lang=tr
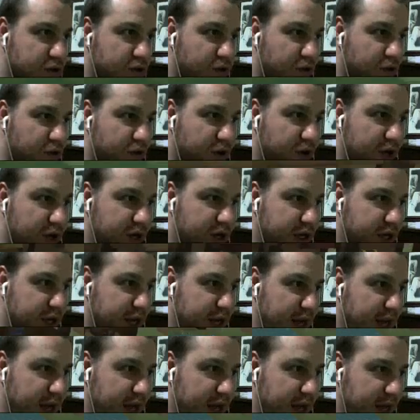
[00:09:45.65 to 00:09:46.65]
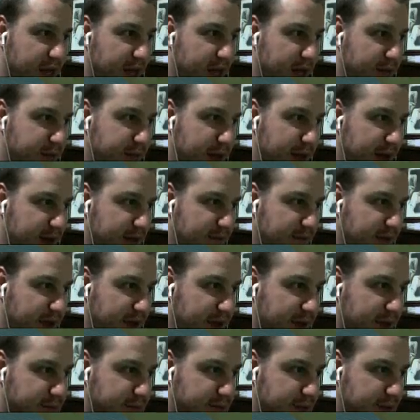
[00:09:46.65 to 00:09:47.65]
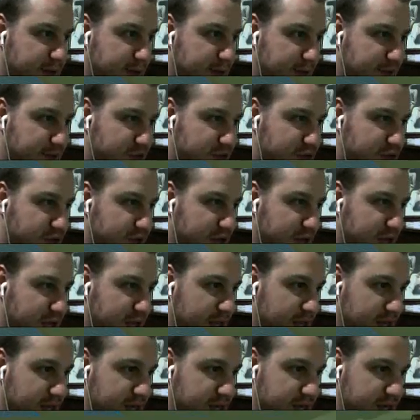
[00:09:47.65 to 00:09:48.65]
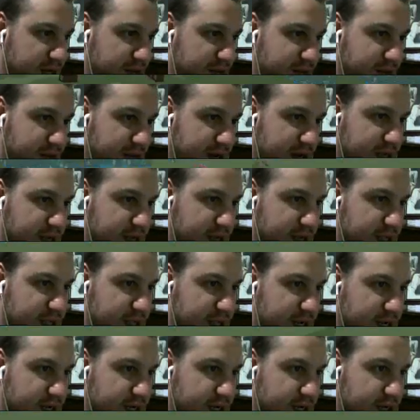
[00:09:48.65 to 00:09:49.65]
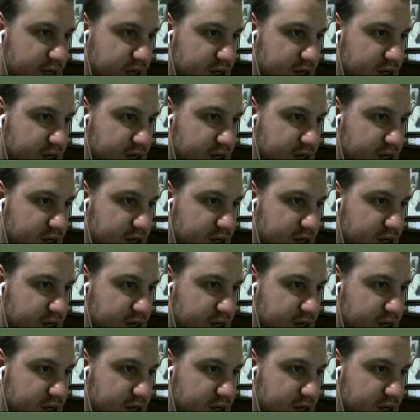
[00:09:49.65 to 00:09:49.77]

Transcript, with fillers: Onun için de e, merdiven yapacağım. Ama şuradaki taşları bir kassınlar.